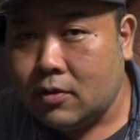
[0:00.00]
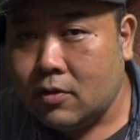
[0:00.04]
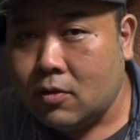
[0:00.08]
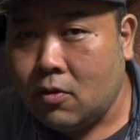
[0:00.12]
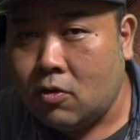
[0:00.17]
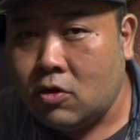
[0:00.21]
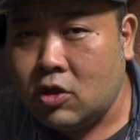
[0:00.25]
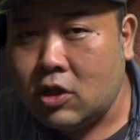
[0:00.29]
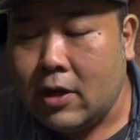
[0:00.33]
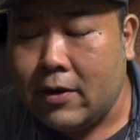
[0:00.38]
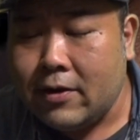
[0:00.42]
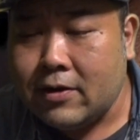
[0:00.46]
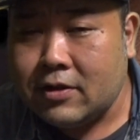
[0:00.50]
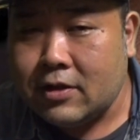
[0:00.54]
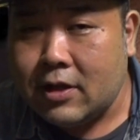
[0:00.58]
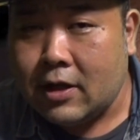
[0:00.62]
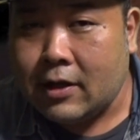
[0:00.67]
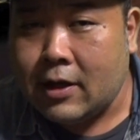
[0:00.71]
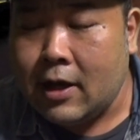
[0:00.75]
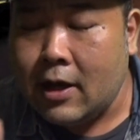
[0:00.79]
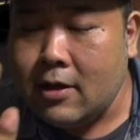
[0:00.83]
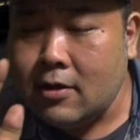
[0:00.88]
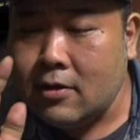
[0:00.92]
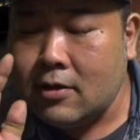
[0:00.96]
こちらはですね、
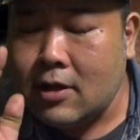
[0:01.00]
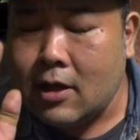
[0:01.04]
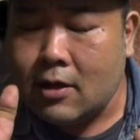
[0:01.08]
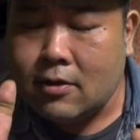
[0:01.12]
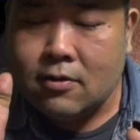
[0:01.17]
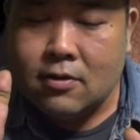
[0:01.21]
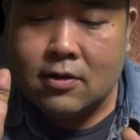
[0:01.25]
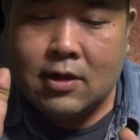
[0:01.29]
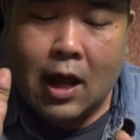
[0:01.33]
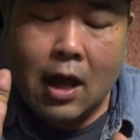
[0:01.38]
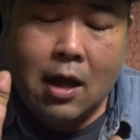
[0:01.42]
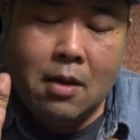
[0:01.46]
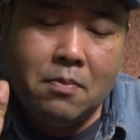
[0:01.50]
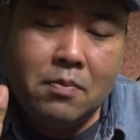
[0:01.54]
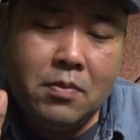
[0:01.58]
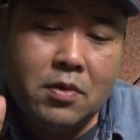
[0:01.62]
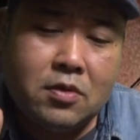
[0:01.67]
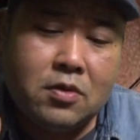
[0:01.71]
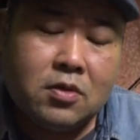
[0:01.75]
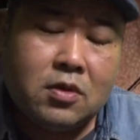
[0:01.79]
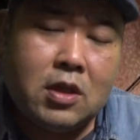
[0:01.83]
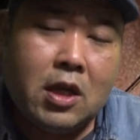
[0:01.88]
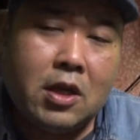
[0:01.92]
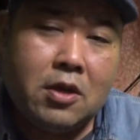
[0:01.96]
原作
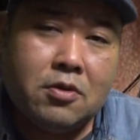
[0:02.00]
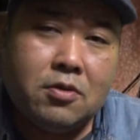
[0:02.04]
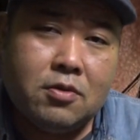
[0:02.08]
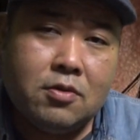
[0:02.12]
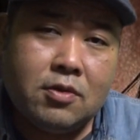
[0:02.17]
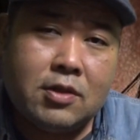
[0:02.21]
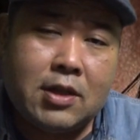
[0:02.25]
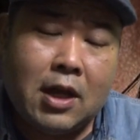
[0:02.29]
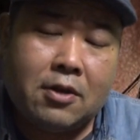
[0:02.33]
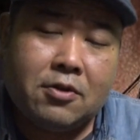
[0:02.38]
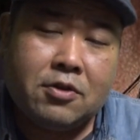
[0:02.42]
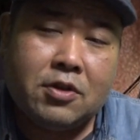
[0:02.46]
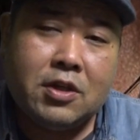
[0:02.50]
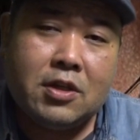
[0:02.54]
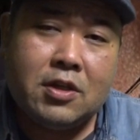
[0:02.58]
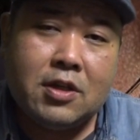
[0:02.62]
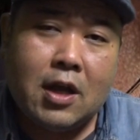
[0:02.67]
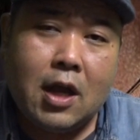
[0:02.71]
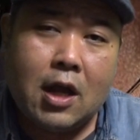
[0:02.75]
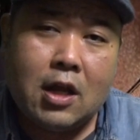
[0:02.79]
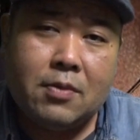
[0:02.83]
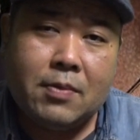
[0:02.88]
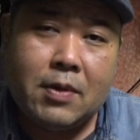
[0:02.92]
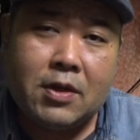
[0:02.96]
ガンムっていう作品
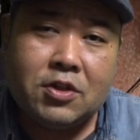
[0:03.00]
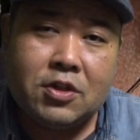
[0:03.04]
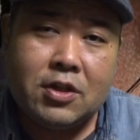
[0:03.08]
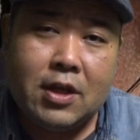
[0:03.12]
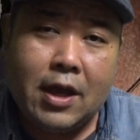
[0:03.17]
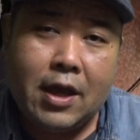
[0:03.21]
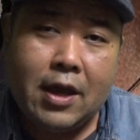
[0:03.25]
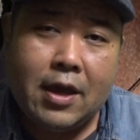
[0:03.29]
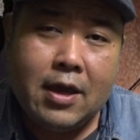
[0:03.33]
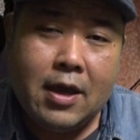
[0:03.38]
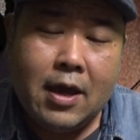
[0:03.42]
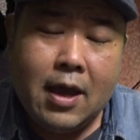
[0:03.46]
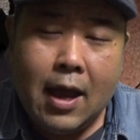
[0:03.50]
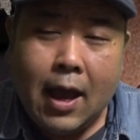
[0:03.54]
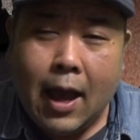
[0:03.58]
がありまして、